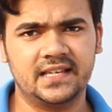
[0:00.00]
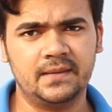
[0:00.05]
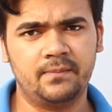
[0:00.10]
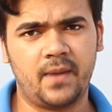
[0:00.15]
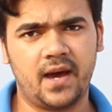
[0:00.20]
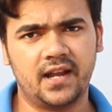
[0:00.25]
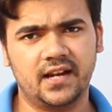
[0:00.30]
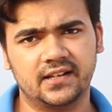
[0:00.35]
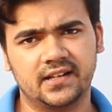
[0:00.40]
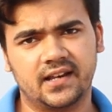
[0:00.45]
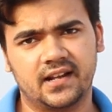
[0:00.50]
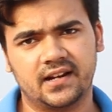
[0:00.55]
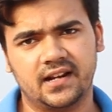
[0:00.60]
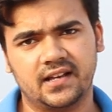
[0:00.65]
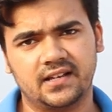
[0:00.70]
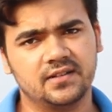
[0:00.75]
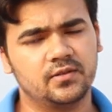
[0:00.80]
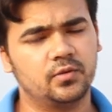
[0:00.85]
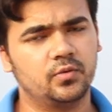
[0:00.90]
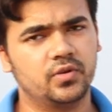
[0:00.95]
सही पालन
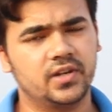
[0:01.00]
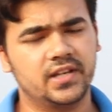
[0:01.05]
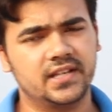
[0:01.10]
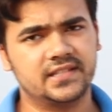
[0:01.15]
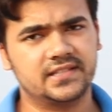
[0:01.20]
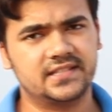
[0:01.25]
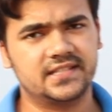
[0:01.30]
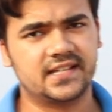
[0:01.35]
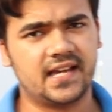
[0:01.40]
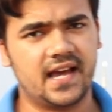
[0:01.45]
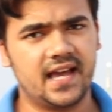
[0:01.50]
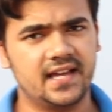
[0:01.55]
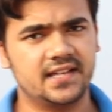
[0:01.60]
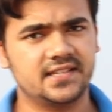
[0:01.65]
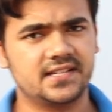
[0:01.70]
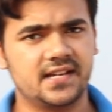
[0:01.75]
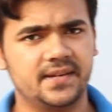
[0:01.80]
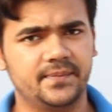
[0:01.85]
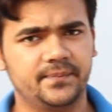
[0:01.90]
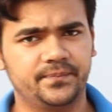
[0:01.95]
करना उन्हें सिखाया
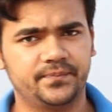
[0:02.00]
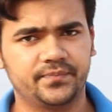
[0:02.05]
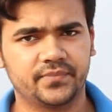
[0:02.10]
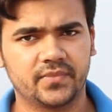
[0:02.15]
जाए